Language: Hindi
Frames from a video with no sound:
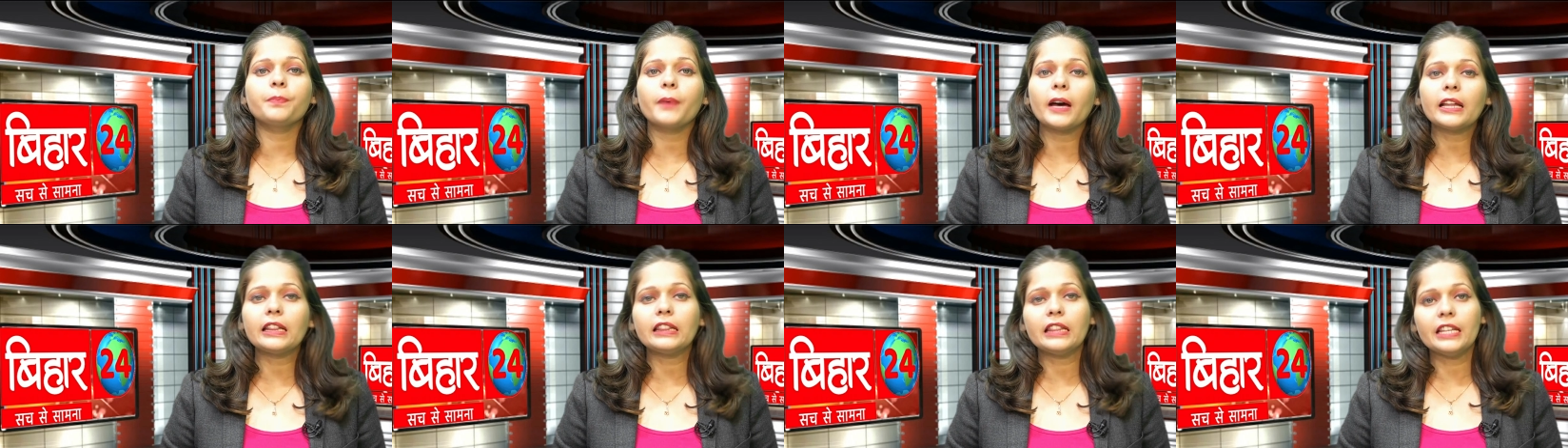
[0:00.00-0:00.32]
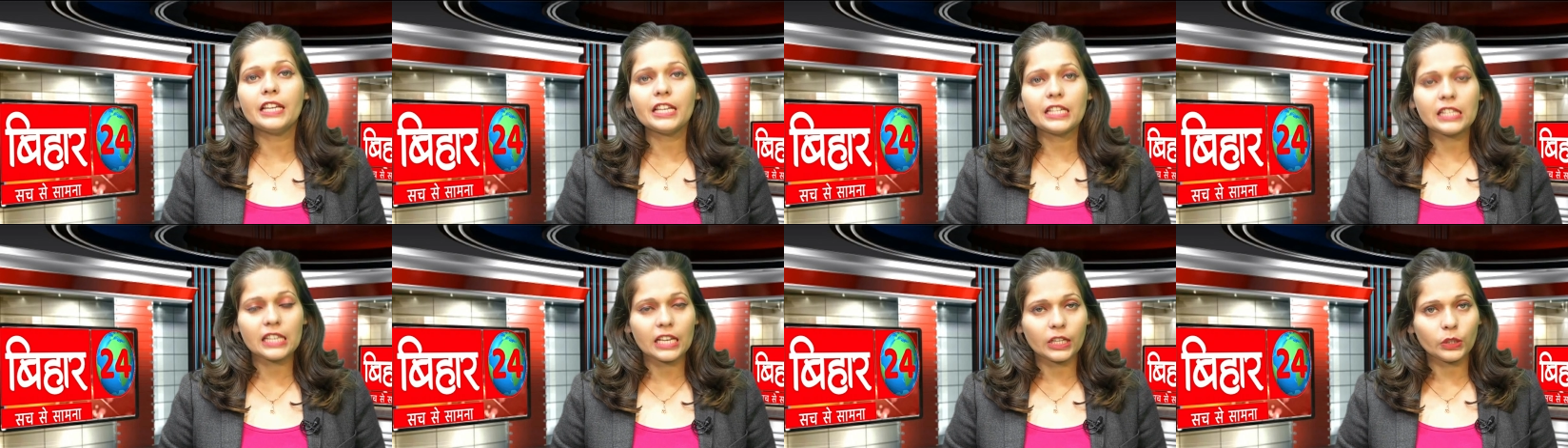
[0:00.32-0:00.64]

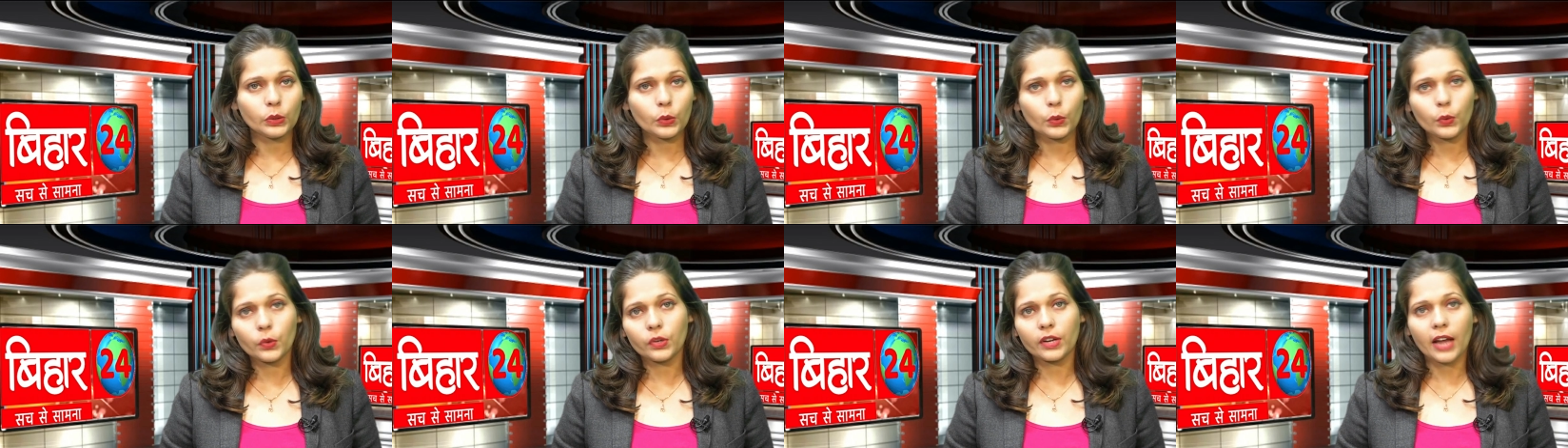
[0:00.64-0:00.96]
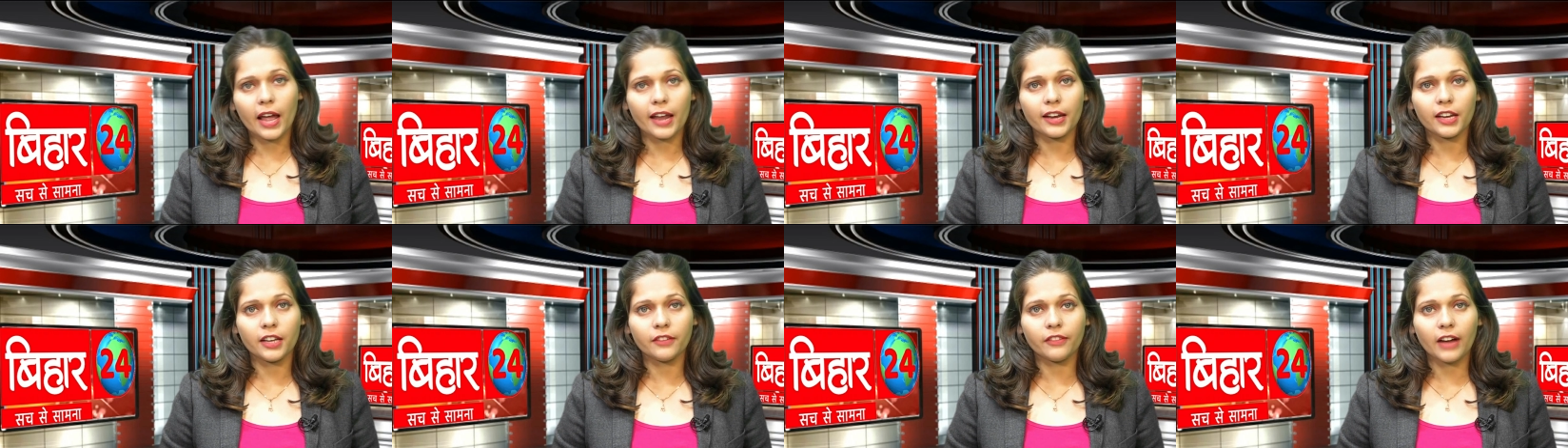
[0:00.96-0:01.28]
पत्नी से दूर
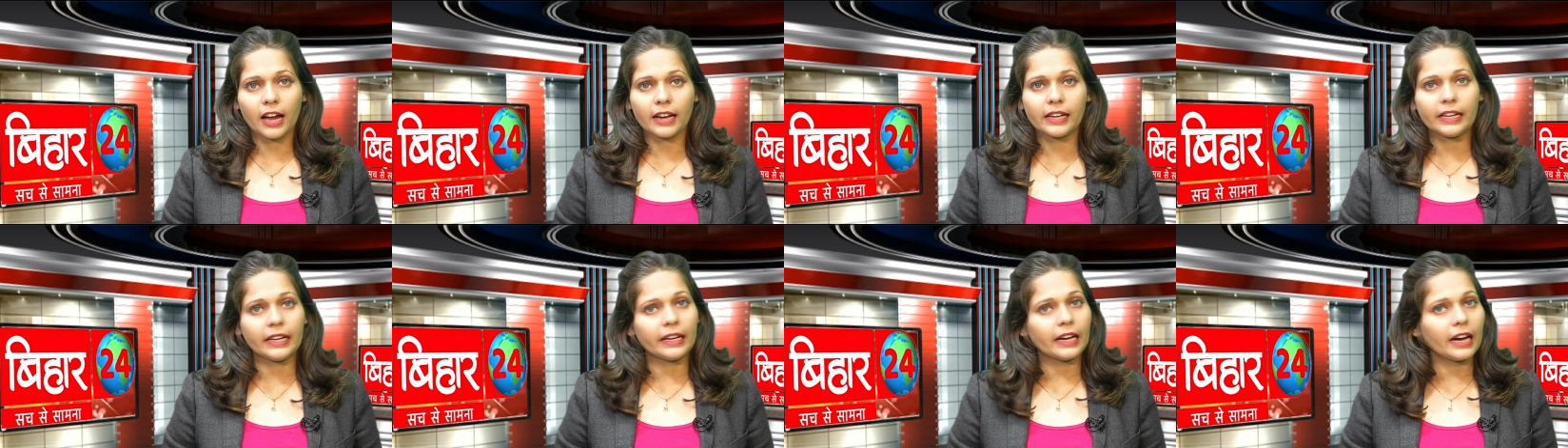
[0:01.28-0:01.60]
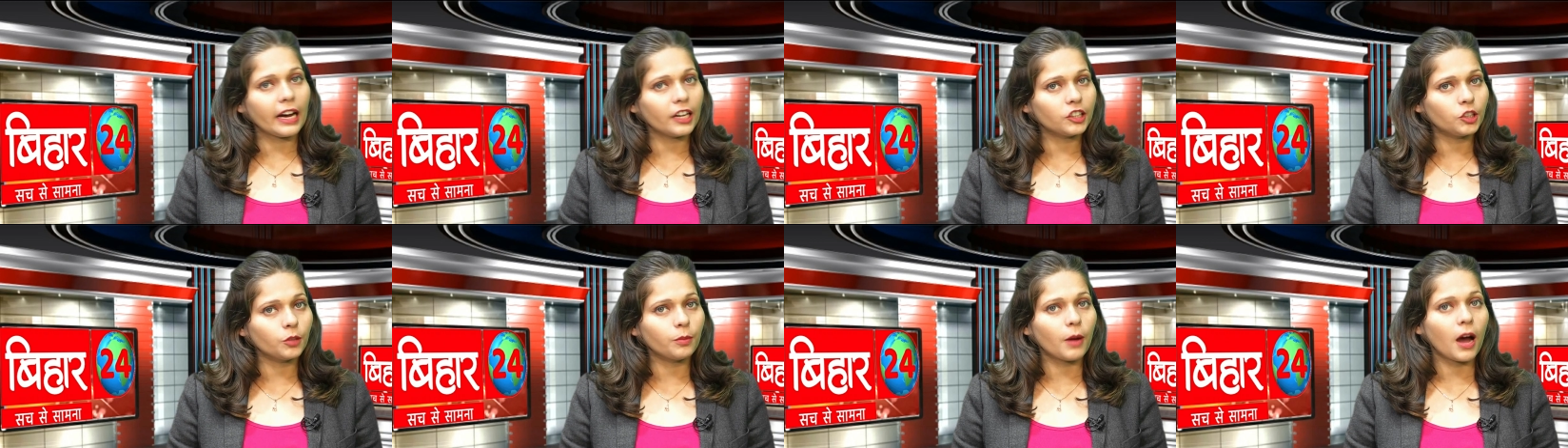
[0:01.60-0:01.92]
रहने वाले
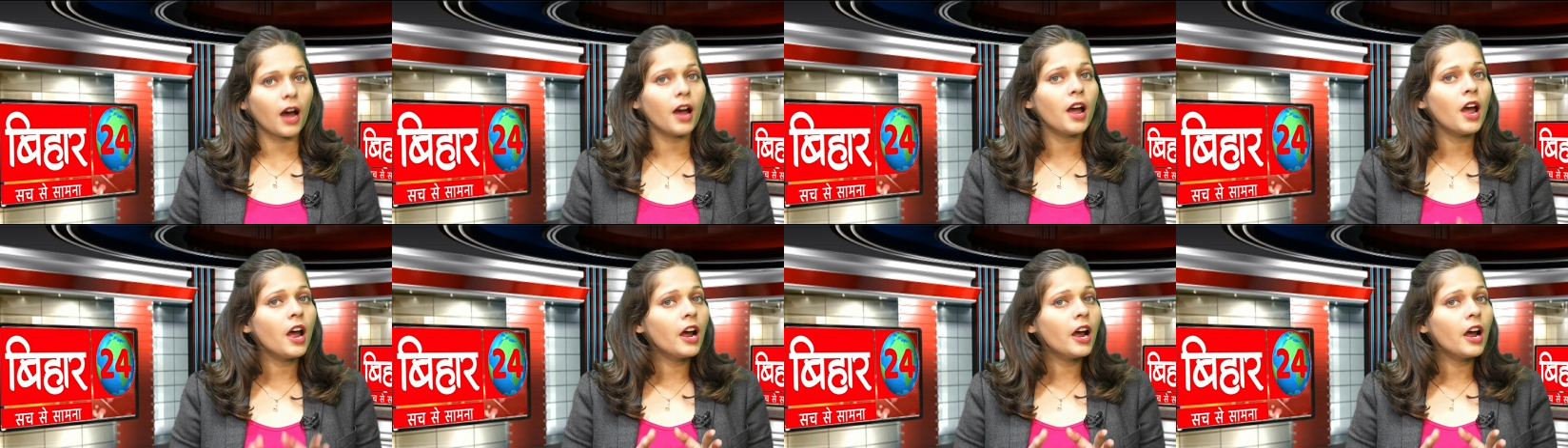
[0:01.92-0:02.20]
अथवा